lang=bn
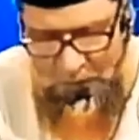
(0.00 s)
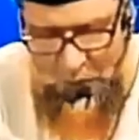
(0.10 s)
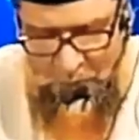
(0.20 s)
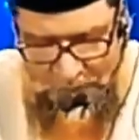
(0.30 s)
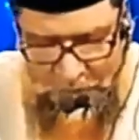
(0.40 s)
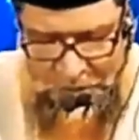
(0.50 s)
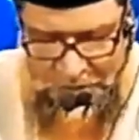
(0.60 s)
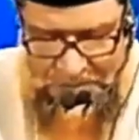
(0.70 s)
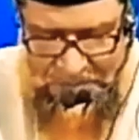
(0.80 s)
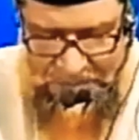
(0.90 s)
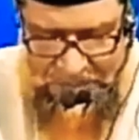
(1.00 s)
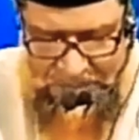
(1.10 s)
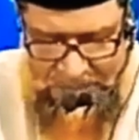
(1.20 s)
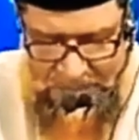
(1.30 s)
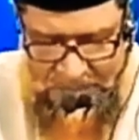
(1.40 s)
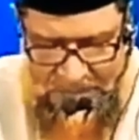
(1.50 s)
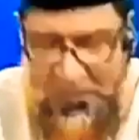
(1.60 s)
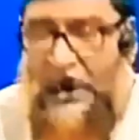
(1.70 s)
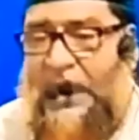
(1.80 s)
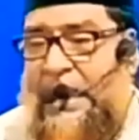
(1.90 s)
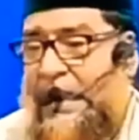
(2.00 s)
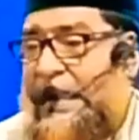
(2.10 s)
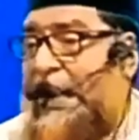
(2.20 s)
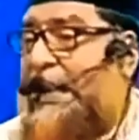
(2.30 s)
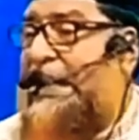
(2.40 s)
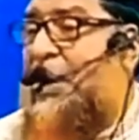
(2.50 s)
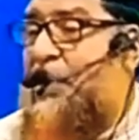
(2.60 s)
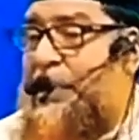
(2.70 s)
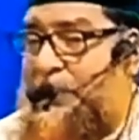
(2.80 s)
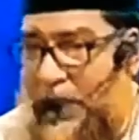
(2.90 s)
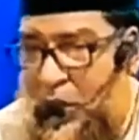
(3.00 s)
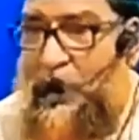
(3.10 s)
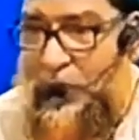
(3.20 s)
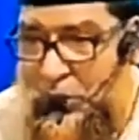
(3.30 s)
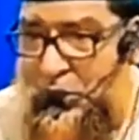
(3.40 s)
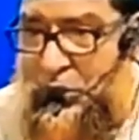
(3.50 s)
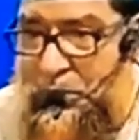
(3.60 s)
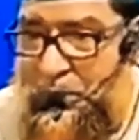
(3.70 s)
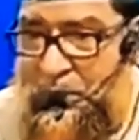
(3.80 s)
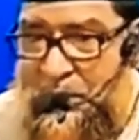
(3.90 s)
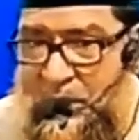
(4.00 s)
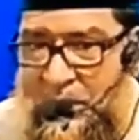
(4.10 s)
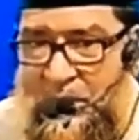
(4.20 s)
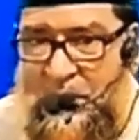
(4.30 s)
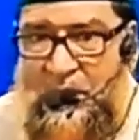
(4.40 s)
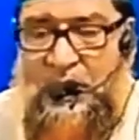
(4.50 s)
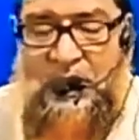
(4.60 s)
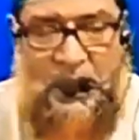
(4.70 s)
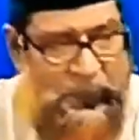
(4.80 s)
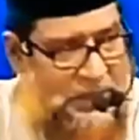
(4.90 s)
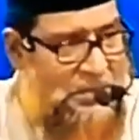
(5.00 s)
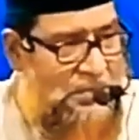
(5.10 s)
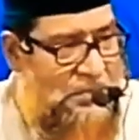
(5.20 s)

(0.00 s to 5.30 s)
ভালো মানুষ জেলখানায় গেলে কি হবে ভালো মানুষ তো নবী